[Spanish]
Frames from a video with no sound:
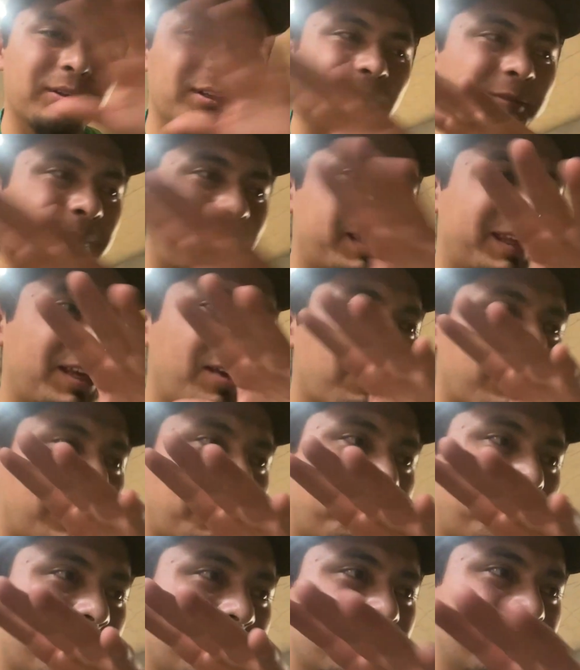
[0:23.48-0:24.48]
les platico
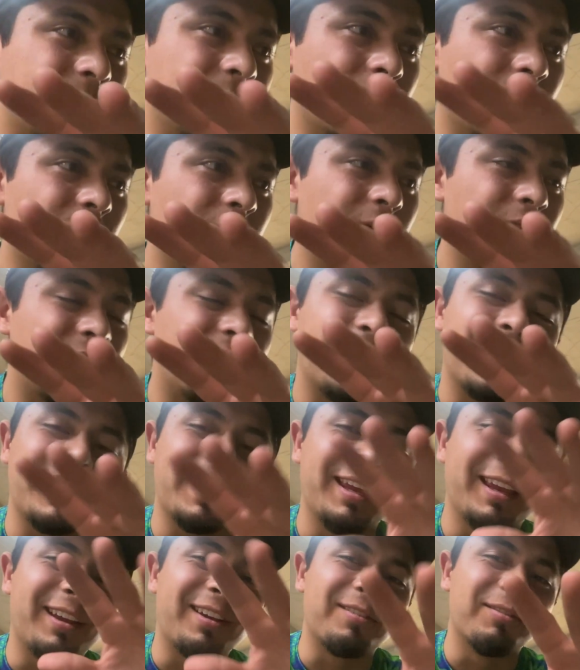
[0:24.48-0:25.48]
rapidísimo
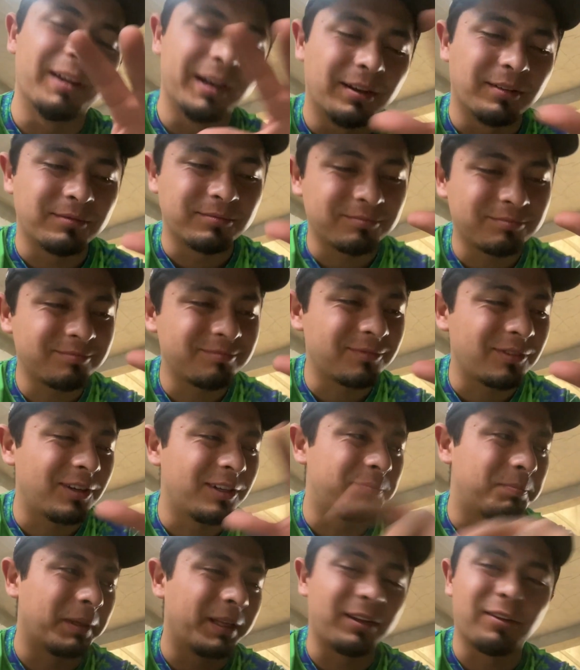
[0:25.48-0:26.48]
y bueno, no les
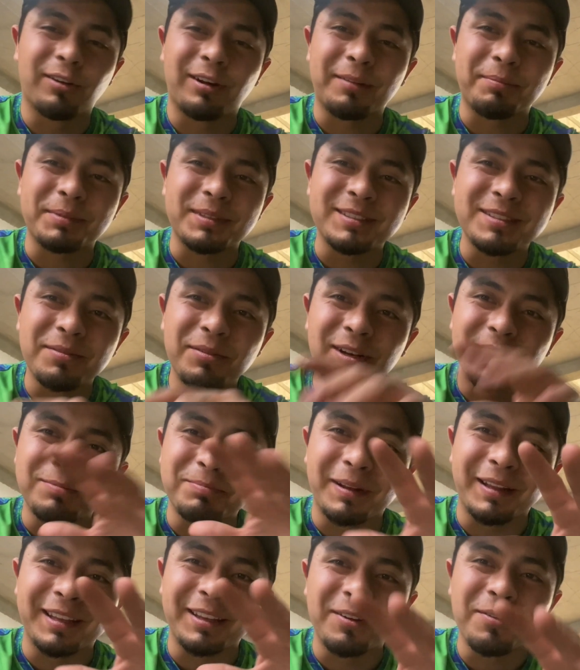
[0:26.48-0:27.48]
platico rapidísimo, les
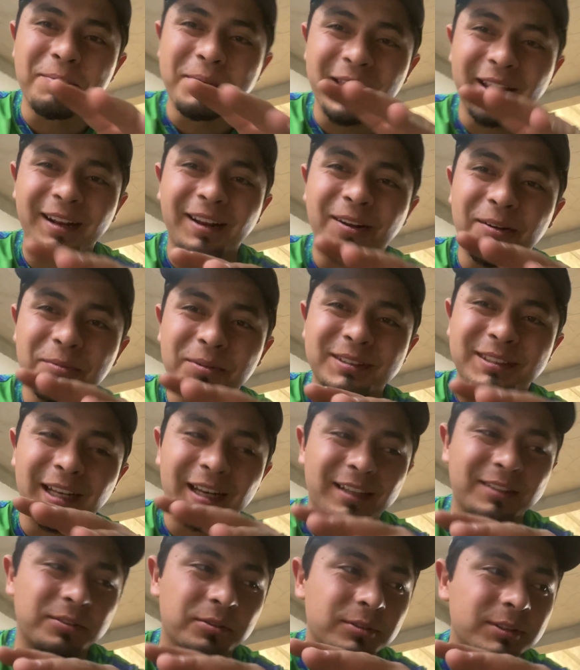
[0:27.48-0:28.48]
platico bien cómo están
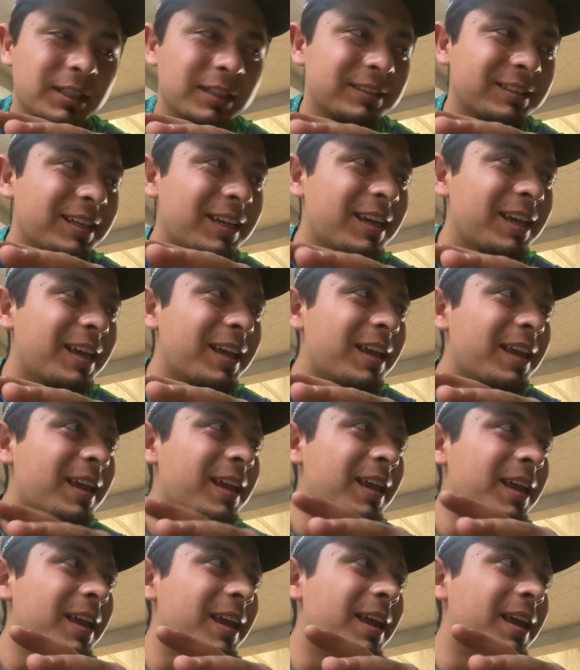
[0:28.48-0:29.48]
las cosas.
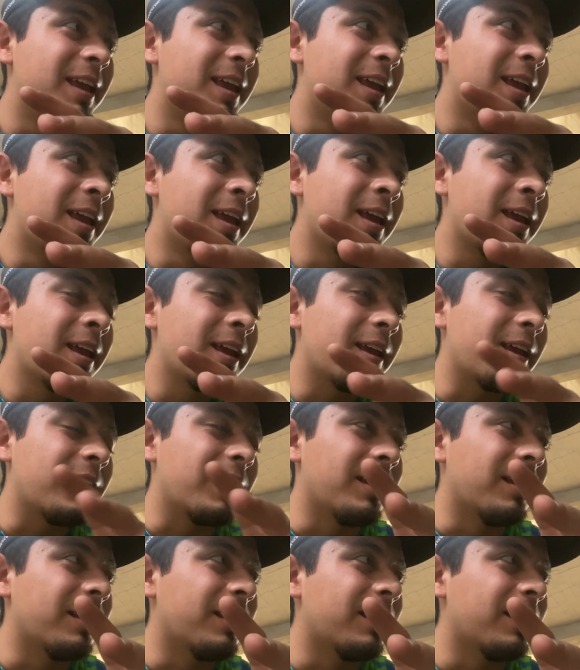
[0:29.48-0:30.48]

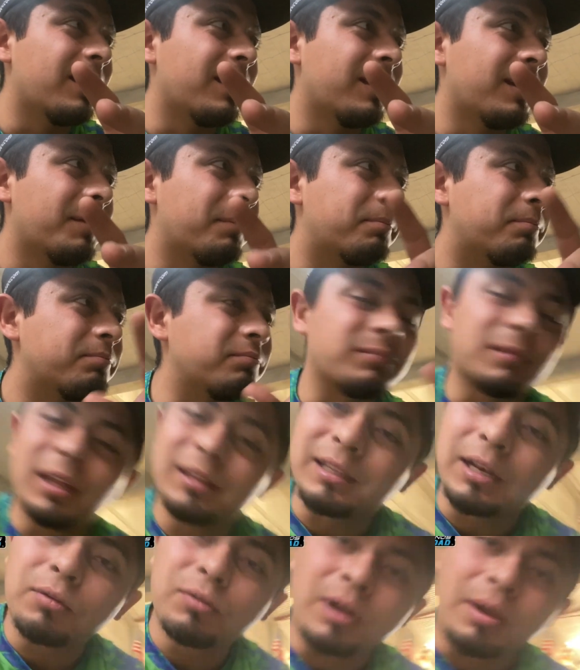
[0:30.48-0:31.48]
Eh, ya
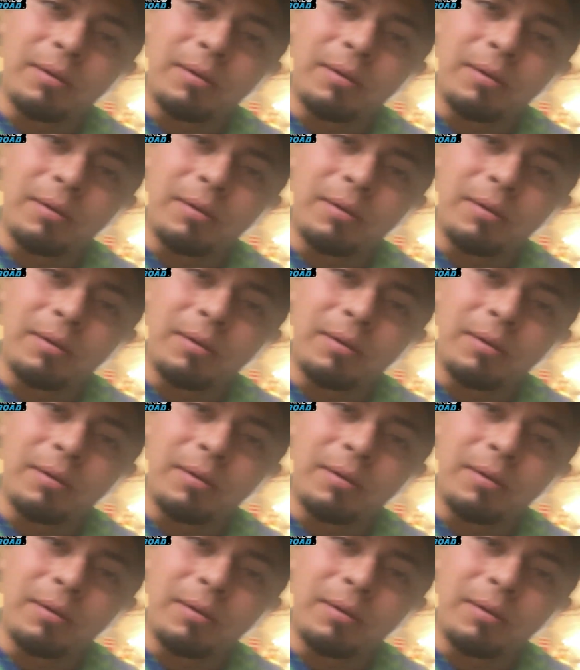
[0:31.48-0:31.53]
traigo una